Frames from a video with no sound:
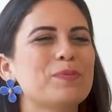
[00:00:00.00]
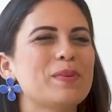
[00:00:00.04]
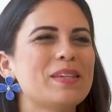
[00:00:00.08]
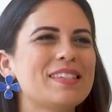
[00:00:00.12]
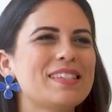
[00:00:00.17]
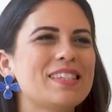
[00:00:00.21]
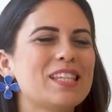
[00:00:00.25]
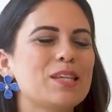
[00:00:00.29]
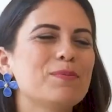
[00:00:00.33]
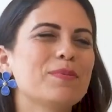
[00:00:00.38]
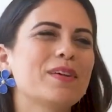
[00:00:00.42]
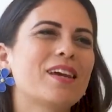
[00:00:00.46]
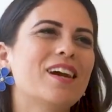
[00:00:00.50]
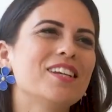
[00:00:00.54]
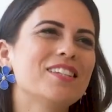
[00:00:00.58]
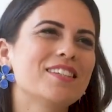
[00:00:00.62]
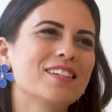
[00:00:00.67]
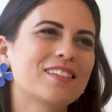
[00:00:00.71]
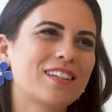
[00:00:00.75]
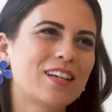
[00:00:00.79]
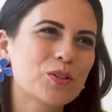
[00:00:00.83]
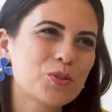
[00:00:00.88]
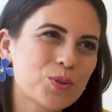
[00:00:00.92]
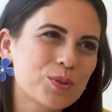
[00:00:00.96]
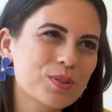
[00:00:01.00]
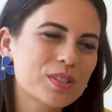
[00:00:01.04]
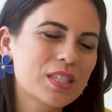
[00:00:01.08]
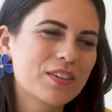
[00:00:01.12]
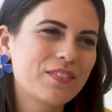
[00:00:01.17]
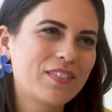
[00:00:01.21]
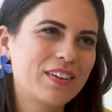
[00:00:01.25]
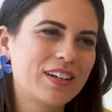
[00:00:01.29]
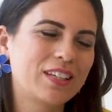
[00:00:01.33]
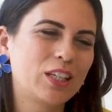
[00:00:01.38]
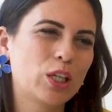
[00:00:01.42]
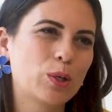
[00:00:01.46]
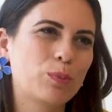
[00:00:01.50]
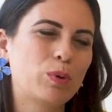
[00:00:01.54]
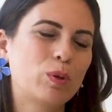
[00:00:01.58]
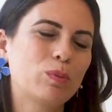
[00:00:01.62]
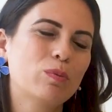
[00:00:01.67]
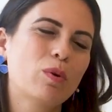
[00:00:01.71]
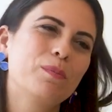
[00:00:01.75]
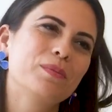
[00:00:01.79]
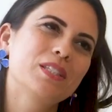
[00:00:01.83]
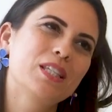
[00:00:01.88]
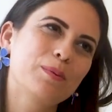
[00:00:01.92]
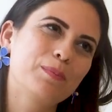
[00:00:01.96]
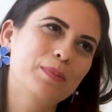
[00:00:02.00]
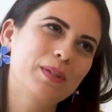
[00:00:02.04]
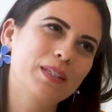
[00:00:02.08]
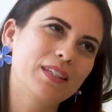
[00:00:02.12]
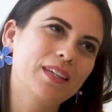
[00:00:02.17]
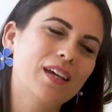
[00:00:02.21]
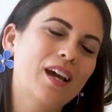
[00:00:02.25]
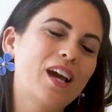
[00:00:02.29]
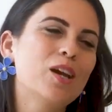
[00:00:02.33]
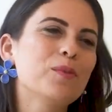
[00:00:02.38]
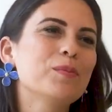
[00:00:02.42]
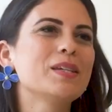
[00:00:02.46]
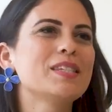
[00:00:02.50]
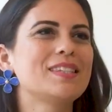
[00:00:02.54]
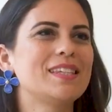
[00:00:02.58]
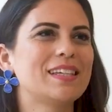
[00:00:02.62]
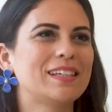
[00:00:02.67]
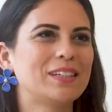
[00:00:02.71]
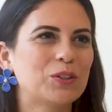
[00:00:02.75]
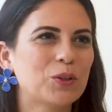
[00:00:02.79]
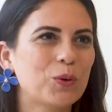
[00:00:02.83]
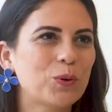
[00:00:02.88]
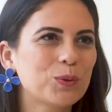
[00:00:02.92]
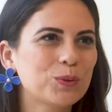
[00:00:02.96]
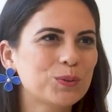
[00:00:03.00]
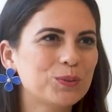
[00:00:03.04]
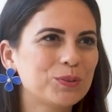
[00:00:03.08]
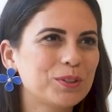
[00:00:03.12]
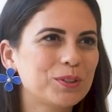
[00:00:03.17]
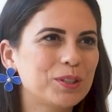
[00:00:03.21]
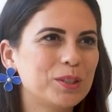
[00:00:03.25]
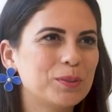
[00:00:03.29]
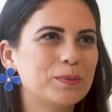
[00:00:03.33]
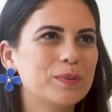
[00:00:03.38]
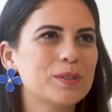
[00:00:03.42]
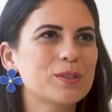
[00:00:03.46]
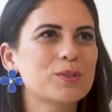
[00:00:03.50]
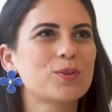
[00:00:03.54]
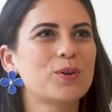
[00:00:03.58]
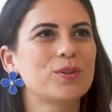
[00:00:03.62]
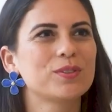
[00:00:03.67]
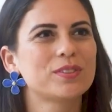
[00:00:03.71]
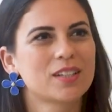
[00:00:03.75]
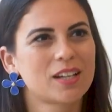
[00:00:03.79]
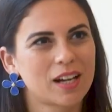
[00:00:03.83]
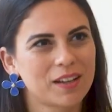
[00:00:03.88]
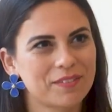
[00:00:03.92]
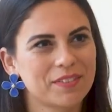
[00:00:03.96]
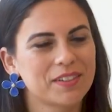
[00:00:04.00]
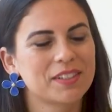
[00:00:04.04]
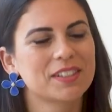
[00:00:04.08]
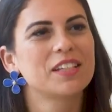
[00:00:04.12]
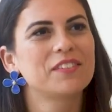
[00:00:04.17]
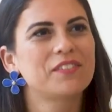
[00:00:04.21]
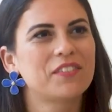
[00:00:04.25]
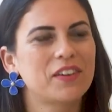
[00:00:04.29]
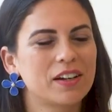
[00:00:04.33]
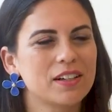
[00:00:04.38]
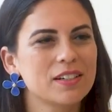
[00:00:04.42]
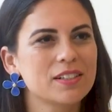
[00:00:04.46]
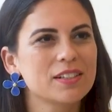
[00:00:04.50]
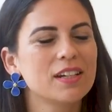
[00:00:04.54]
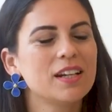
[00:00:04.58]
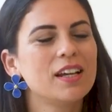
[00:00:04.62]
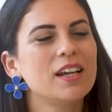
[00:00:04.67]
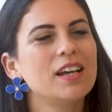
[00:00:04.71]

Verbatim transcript: mesleğimi gerçekten çok severek yapıyorum ama tabii ki her meslekte olduğu gibi zor tarafları da var.